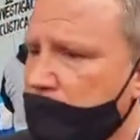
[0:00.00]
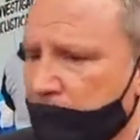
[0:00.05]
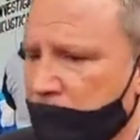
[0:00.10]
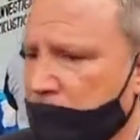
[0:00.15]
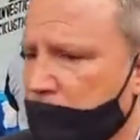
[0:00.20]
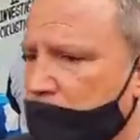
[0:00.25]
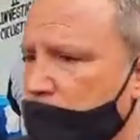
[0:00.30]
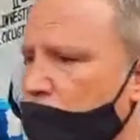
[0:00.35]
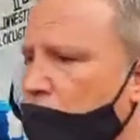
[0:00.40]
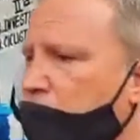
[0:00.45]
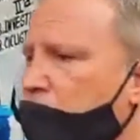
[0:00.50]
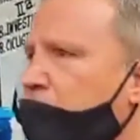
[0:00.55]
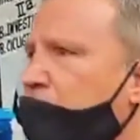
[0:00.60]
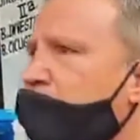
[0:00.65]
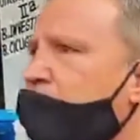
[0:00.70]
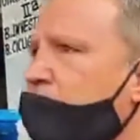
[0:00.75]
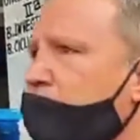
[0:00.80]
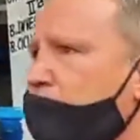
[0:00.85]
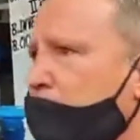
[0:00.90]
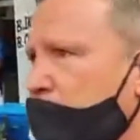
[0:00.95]
tenés una
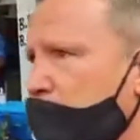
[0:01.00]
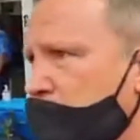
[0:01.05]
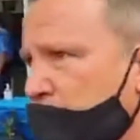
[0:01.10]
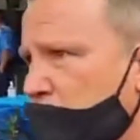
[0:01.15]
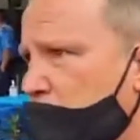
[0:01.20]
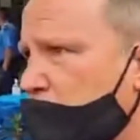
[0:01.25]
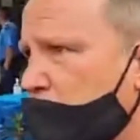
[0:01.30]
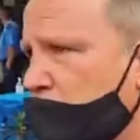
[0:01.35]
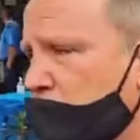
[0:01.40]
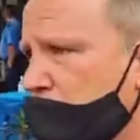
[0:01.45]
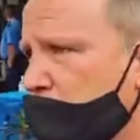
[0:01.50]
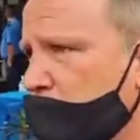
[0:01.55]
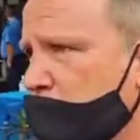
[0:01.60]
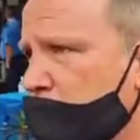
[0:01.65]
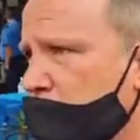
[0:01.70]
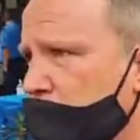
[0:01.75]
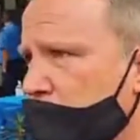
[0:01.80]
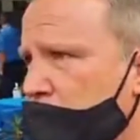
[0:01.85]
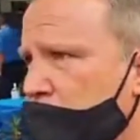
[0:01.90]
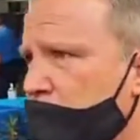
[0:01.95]
vianda de 45
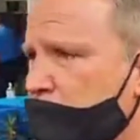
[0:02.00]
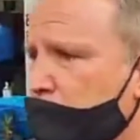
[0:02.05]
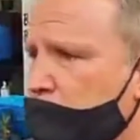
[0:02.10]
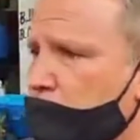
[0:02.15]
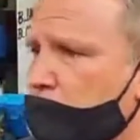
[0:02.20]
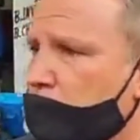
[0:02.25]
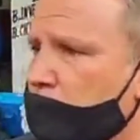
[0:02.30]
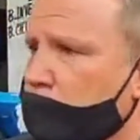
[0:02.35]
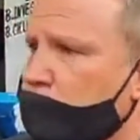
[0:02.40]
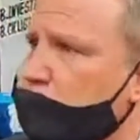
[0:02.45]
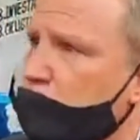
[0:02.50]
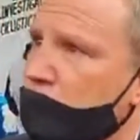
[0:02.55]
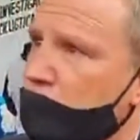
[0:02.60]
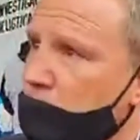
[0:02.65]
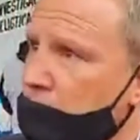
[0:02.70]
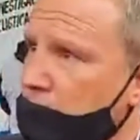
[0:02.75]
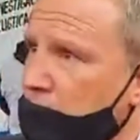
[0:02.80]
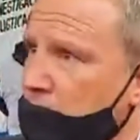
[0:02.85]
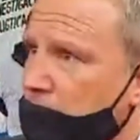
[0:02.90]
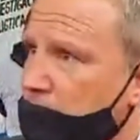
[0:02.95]
pesos
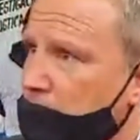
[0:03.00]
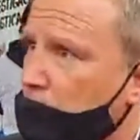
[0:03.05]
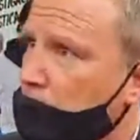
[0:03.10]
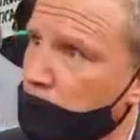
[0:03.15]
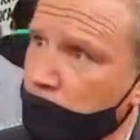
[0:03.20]
por día,